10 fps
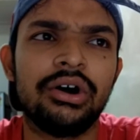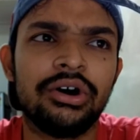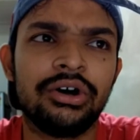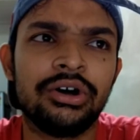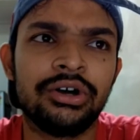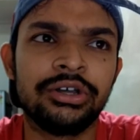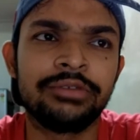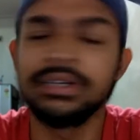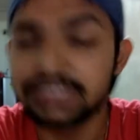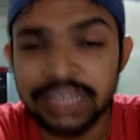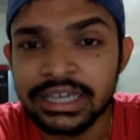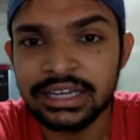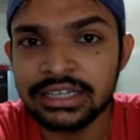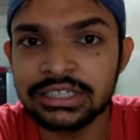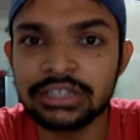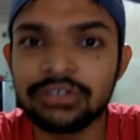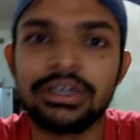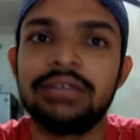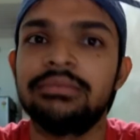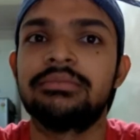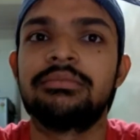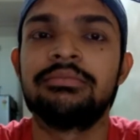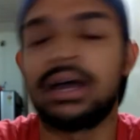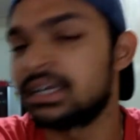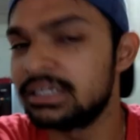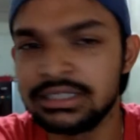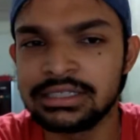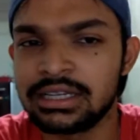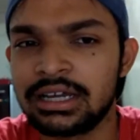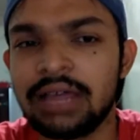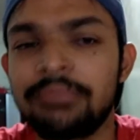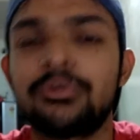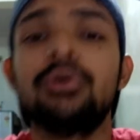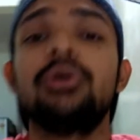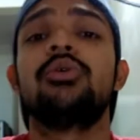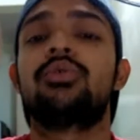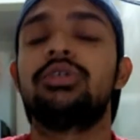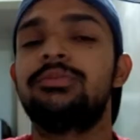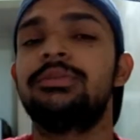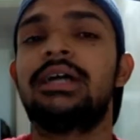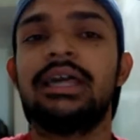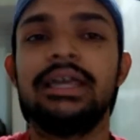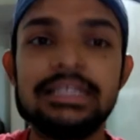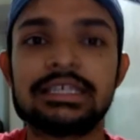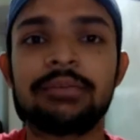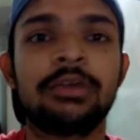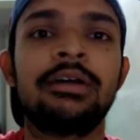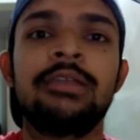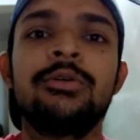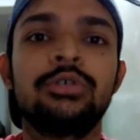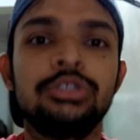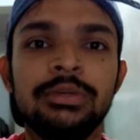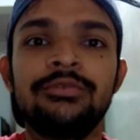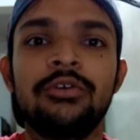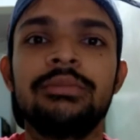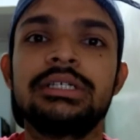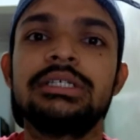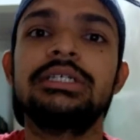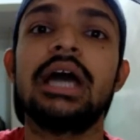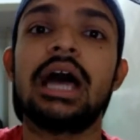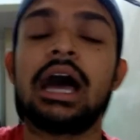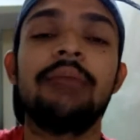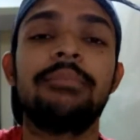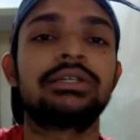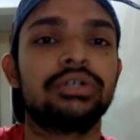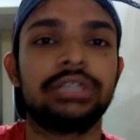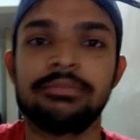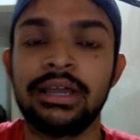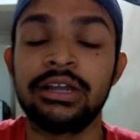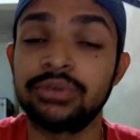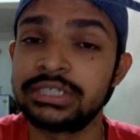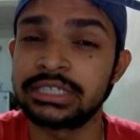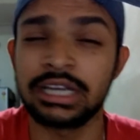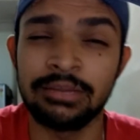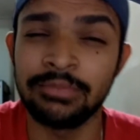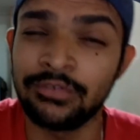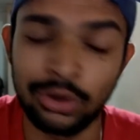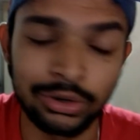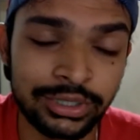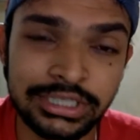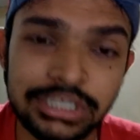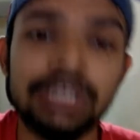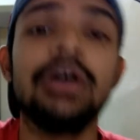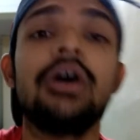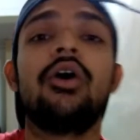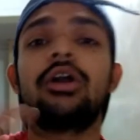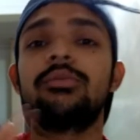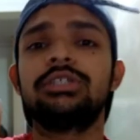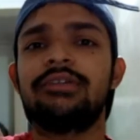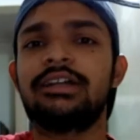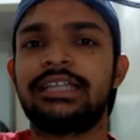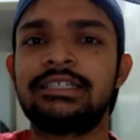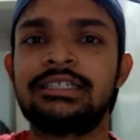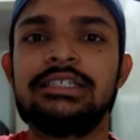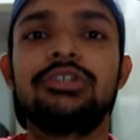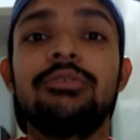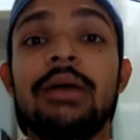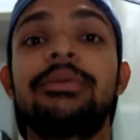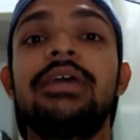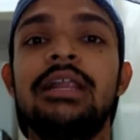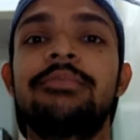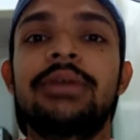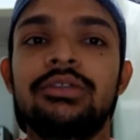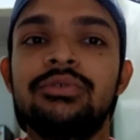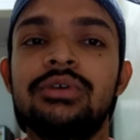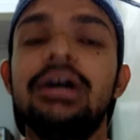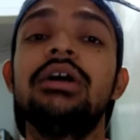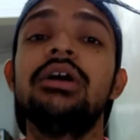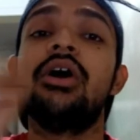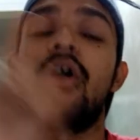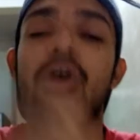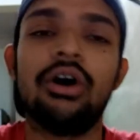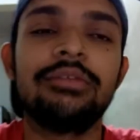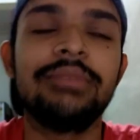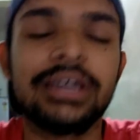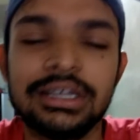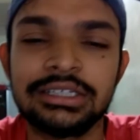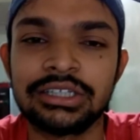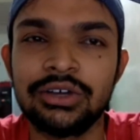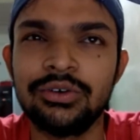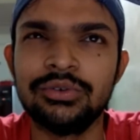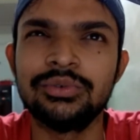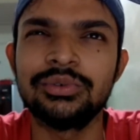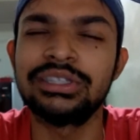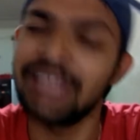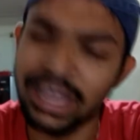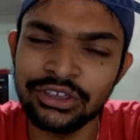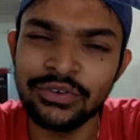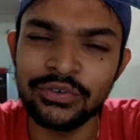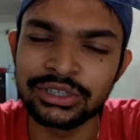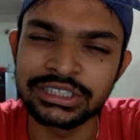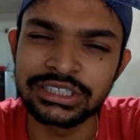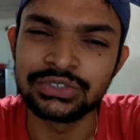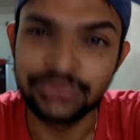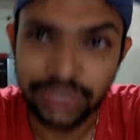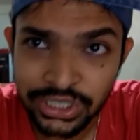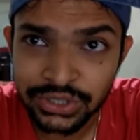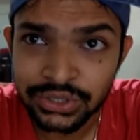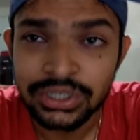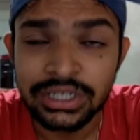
और बस यही कहना चाहता हूँ यार बाकी चीज़ अगर आपको कुछ भी अगर इन सब के बारे में कुछ भी इन्फॉर्मेशन चाहिए आप एक्जॉटिक पैलेट को इंस्टाग्राम पे फॉलो कीजिए और मुझे वहाँ टेक्स्ट कीजिए तो मैं आपकी हेल्प कर दूंगा और मैं कहना चाहता हूँ थैंक यू फॉर वॉचिंग दिस वीडियो